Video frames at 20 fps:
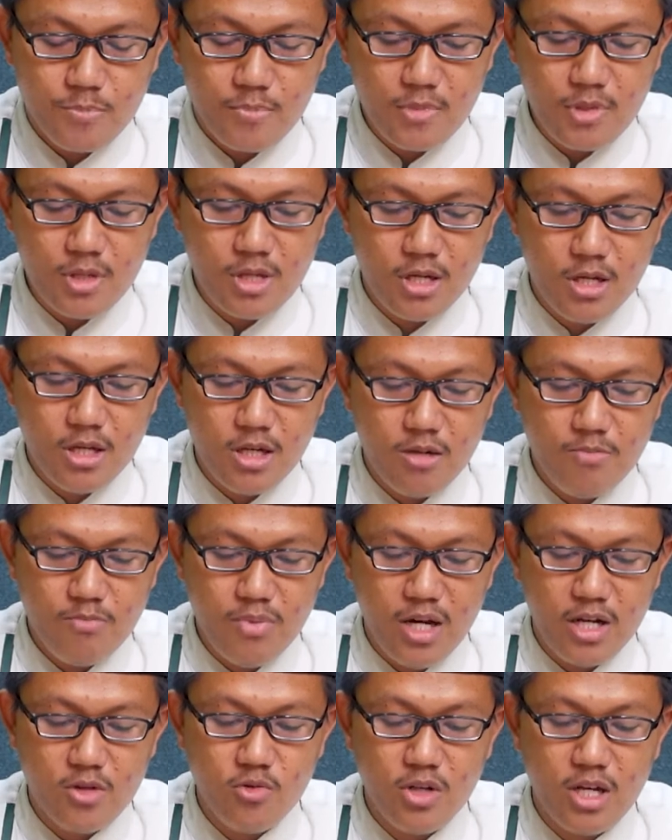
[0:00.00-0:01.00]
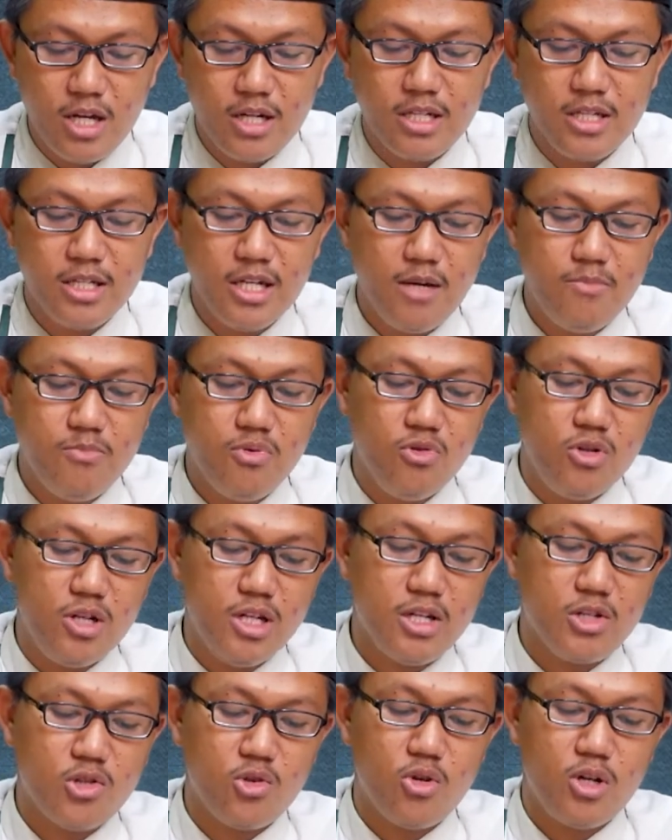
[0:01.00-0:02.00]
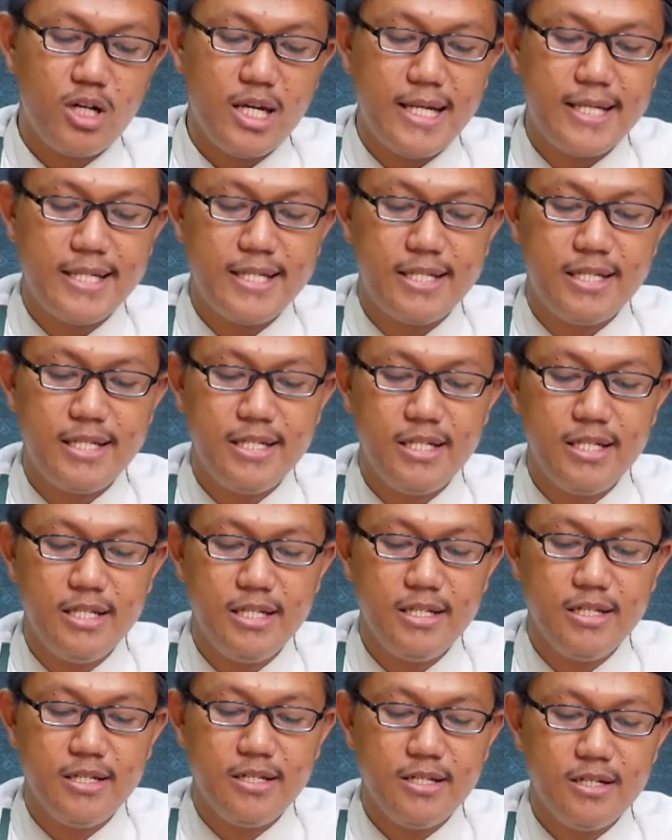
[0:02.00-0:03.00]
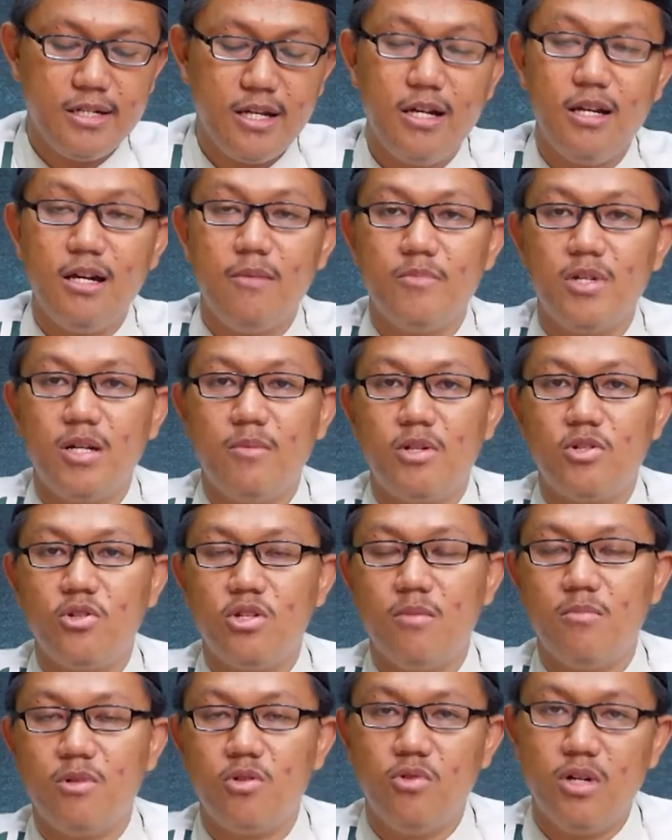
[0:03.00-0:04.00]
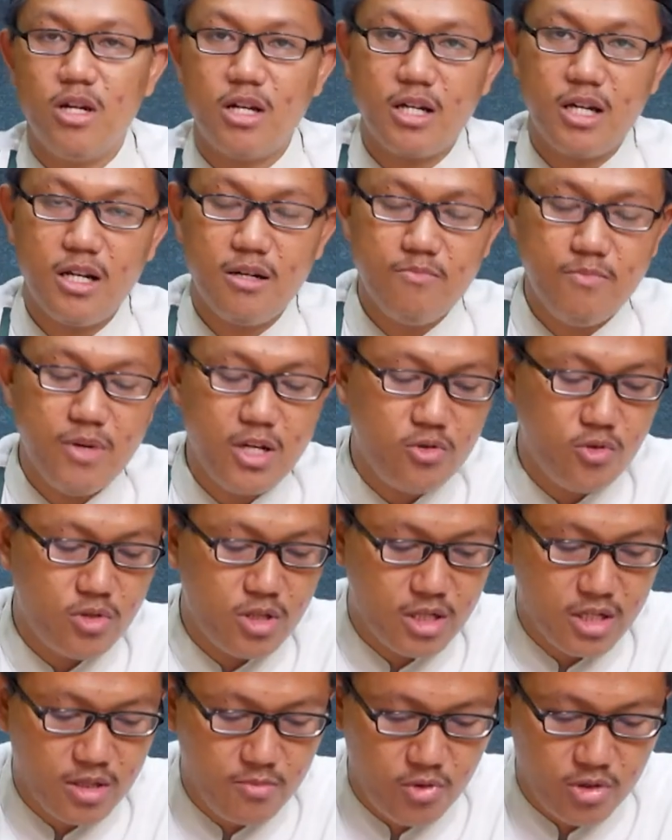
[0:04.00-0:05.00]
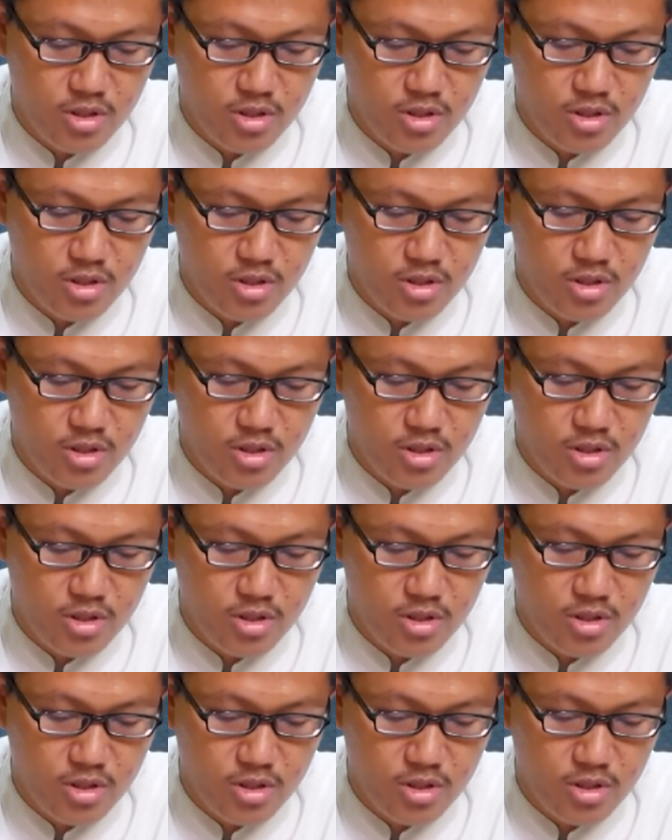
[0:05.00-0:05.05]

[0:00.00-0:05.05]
E, barulah dia boleh sholat di dalamnya, maksudnya menggunakan baju tersebut